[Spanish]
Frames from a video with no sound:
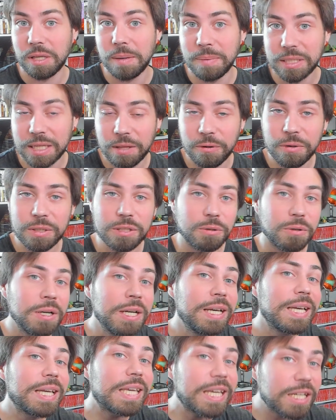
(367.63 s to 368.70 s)
ha pasado esto
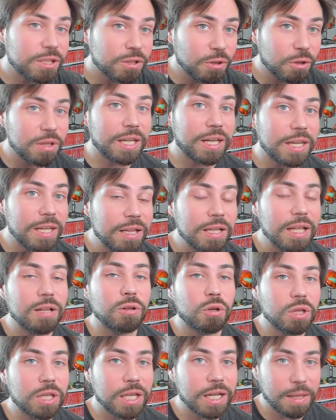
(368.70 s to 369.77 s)
y es donde
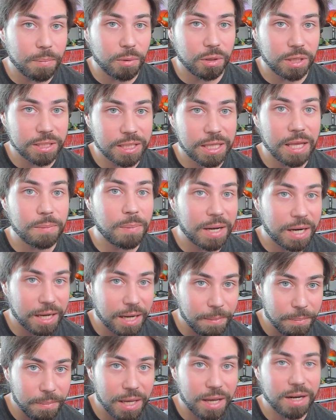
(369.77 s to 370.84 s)
Nintendo tiene potestad para
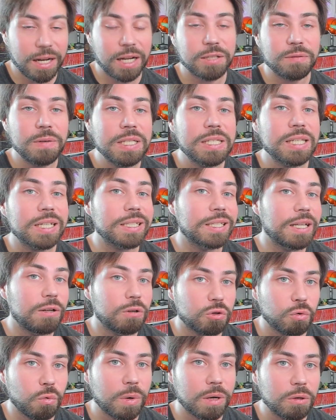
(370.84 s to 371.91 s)
cambiar las fichas de
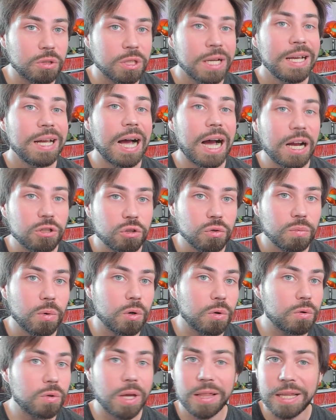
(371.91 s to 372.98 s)
los juegos a su
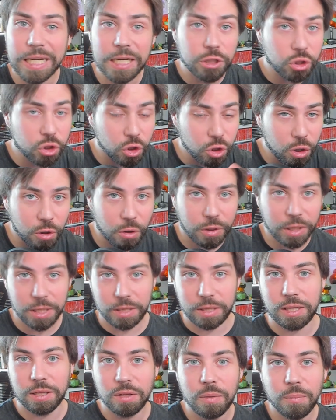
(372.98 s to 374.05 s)
voluntad y solo
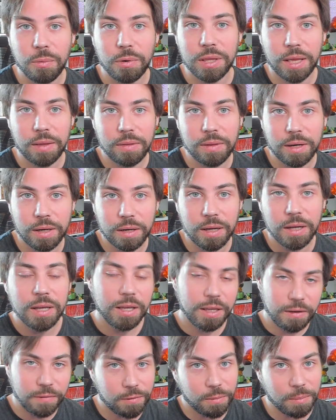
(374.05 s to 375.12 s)
Nintendo puede hacerla.
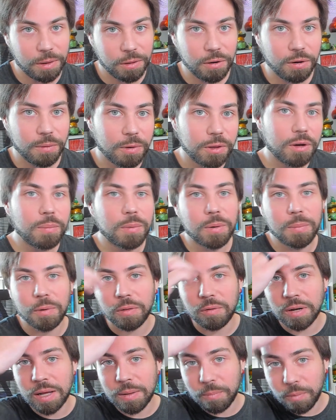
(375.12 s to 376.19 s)
Información, como digo,
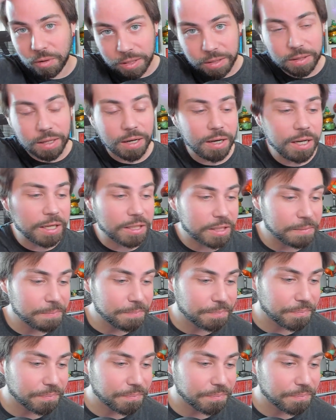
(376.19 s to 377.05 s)
proporcionada por Nintendo Leaks.